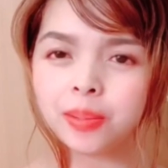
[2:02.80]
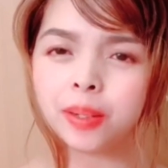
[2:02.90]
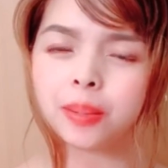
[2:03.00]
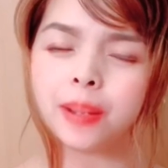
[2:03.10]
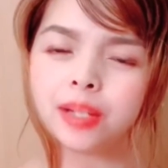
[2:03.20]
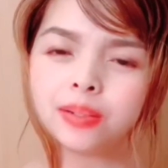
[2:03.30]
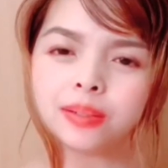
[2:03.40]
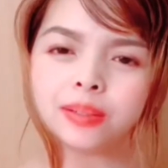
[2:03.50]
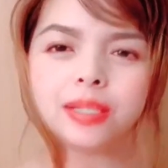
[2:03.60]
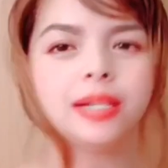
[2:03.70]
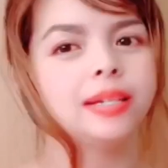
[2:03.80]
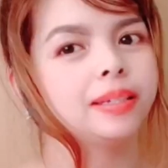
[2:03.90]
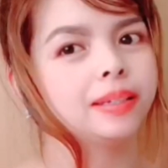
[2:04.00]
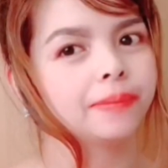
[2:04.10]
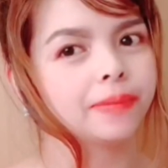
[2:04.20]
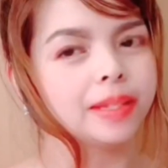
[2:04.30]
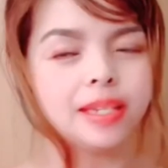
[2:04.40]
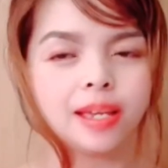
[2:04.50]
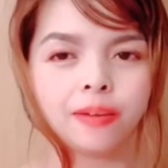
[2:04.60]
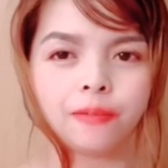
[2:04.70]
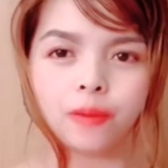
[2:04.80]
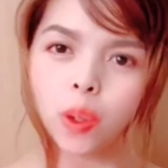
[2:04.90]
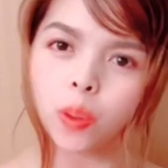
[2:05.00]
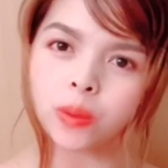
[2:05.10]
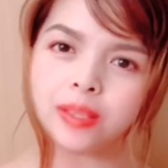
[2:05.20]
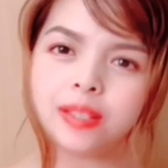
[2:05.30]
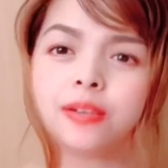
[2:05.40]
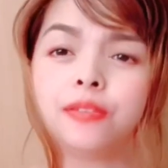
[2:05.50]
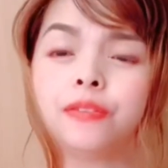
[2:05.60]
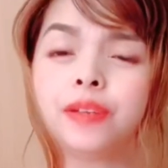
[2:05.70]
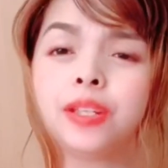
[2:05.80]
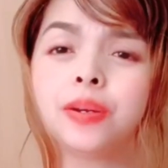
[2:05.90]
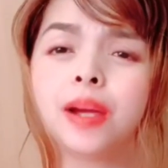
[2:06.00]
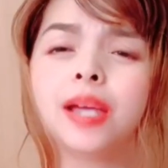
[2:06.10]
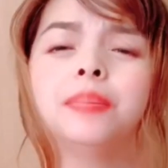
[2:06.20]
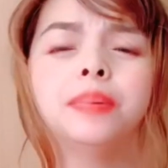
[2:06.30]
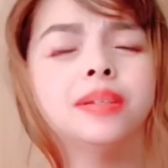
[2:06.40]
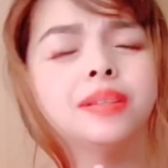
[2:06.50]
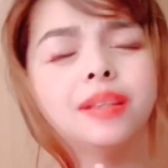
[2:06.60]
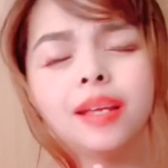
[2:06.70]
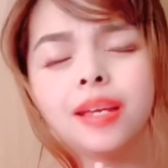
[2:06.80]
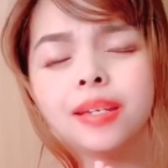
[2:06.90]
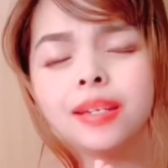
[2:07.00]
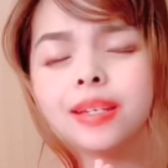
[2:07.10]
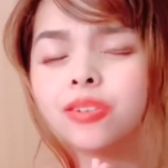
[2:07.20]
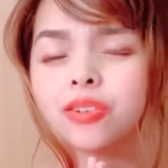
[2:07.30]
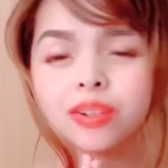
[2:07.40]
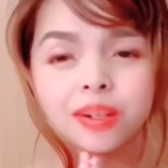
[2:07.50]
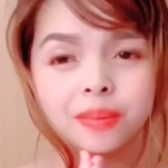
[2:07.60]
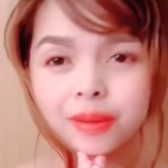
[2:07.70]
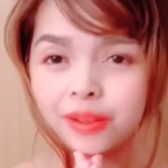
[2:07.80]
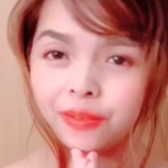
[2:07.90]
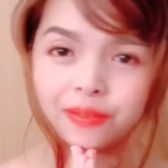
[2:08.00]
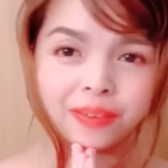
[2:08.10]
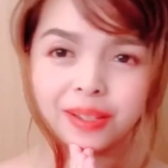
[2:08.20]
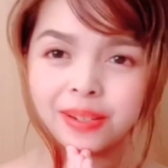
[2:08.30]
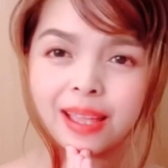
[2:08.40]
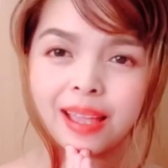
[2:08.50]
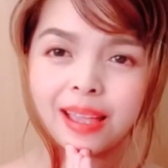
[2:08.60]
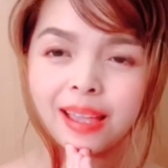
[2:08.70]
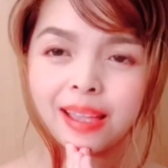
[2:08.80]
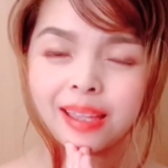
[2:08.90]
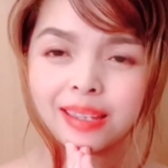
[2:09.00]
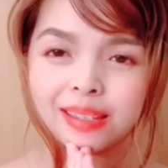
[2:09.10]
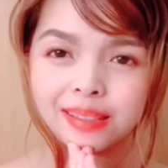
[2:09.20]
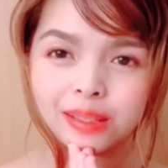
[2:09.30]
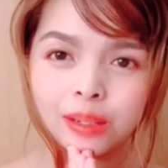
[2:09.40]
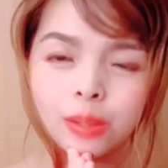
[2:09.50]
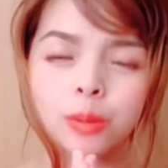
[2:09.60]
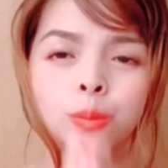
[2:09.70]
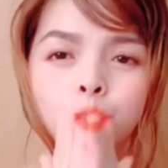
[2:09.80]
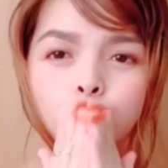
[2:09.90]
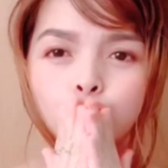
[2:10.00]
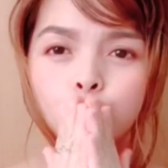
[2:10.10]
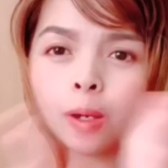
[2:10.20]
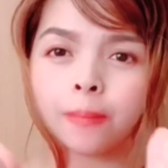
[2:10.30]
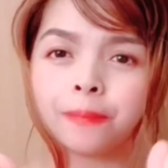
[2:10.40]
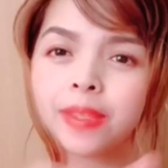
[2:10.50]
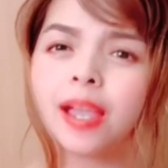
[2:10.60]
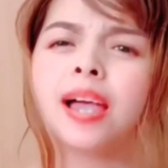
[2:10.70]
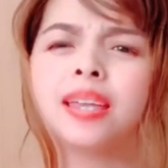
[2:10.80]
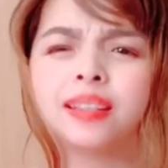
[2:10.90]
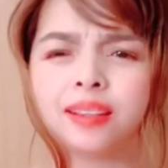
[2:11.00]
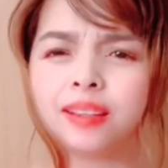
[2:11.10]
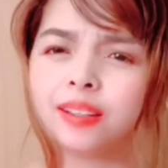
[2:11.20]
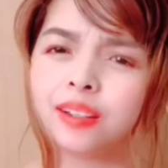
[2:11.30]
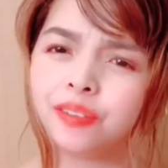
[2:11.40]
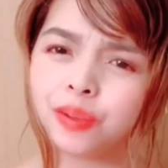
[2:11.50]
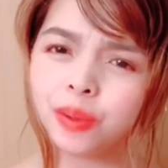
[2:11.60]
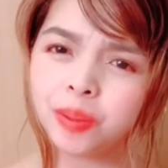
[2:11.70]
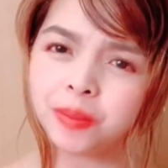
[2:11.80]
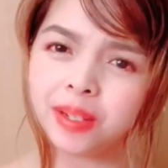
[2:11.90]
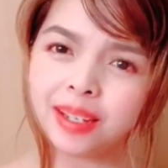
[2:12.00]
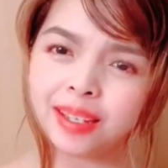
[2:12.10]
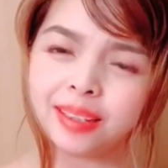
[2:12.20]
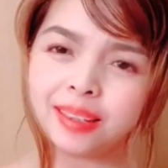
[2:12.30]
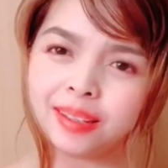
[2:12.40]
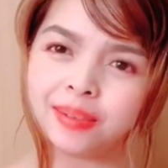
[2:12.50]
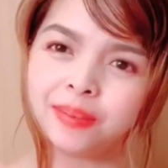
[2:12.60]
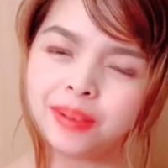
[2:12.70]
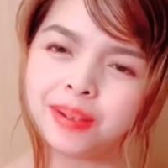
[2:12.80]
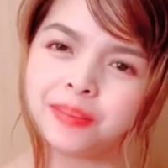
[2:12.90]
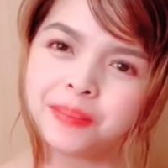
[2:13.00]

mga bagong i-upload na video. And please like and share my video guys. Mm. I love you all mga kalablog!